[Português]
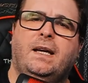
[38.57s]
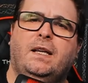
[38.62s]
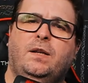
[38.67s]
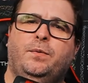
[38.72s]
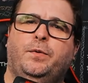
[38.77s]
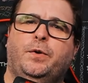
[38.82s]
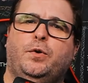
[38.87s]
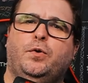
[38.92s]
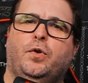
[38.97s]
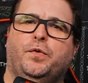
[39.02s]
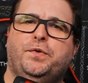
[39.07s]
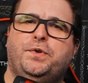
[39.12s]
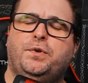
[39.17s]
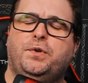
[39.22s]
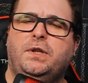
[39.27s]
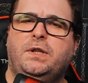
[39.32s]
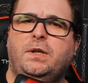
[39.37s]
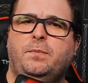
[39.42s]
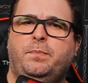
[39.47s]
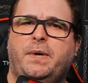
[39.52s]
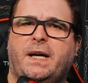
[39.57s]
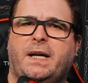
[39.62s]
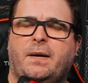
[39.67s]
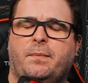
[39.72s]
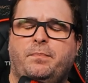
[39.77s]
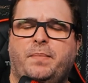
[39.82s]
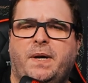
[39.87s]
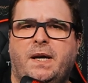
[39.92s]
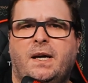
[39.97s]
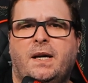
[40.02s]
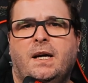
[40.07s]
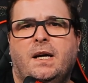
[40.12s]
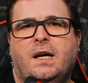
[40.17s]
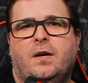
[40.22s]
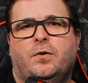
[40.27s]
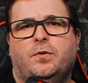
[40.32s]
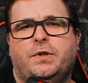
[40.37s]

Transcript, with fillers: ele foi construído em PHP,